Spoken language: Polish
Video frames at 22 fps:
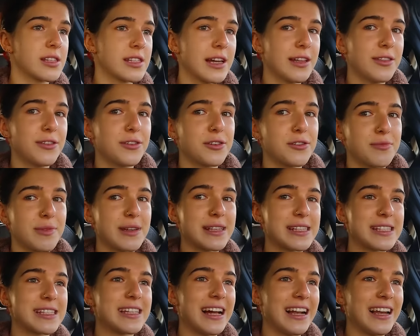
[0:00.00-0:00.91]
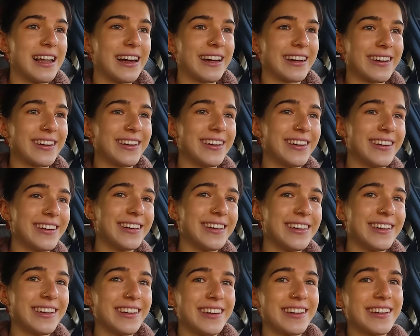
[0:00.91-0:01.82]
Centrum jest daleko
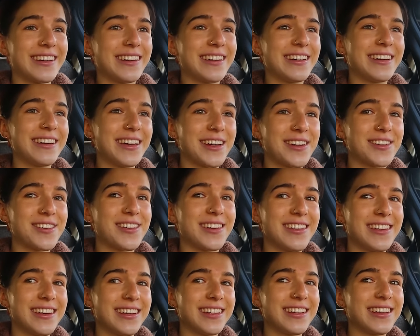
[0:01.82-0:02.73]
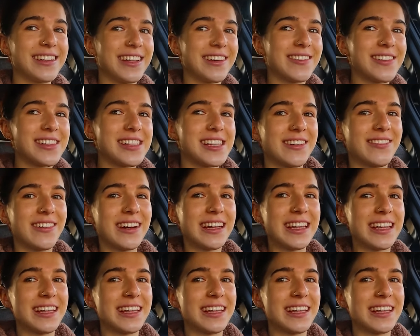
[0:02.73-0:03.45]
i jeszcze nigdy tam sama,